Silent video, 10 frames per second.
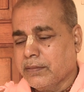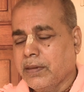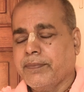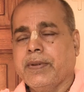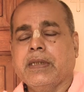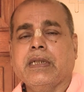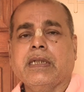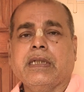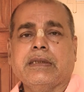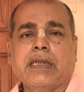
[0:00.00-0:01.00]
তো
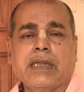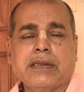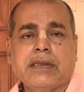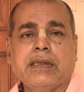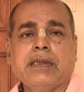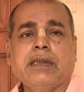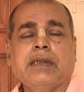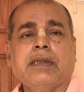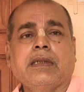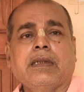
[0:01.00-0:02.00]
আপনাদেরকে জানাচ্ছি
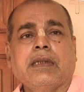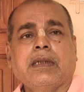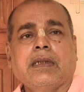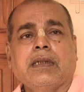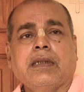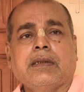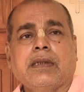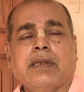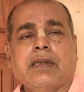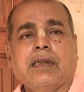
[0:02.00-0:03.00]

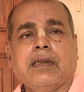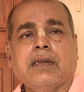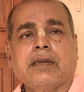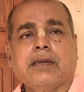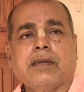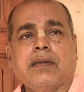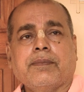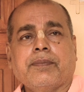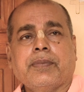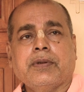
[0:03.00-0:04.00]
যে
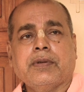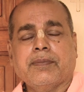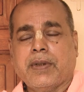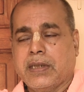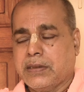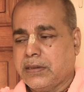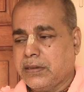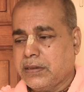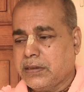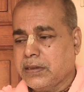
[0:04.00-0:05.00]
পূজ্যপাত
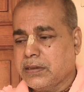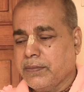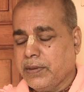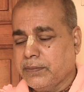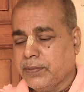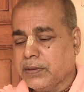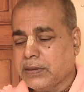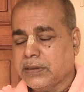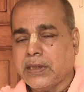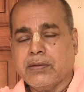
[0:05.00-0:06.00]
শ্রীশ্রীমদ
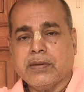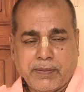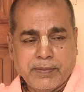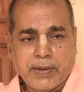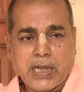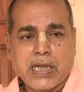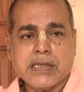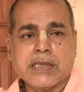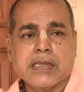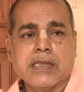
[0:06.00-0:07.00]
ভক্তিচারু স্বামী মহারাজ
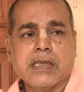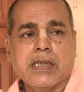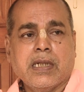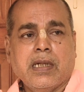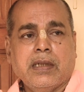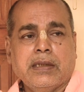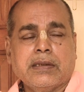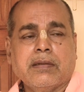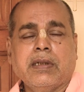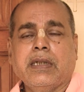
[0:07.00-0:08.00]

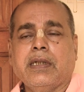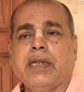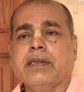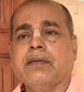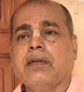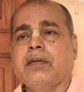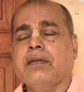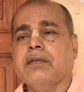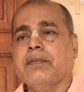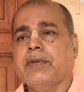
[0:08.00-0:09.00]
ইস্কনের একজন
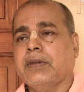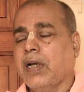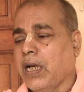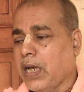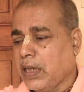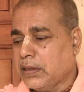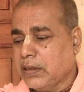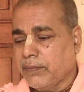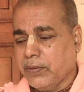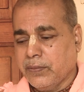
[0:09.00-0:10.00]
অন্যতম
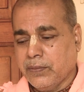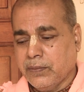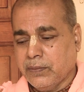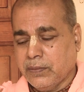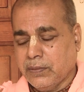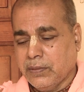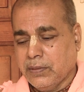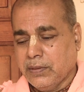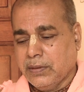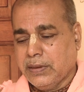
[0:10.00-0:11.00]
সন্ন্যাসী এবং গুরু
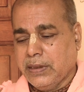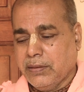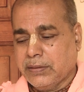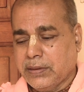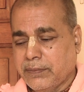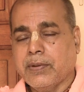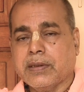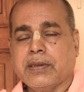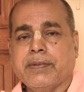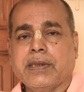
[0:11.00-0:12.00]
তিনি হচ্ছেন
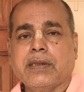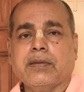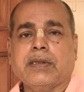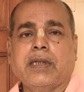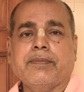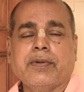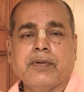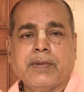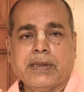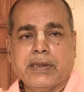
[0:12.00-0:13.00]
ভক্তি বেদান্ত স্বামী
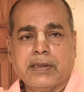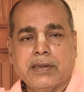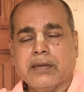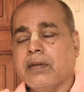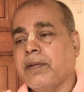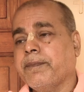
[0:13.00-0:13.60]
প্রভুবাদের শিষ্য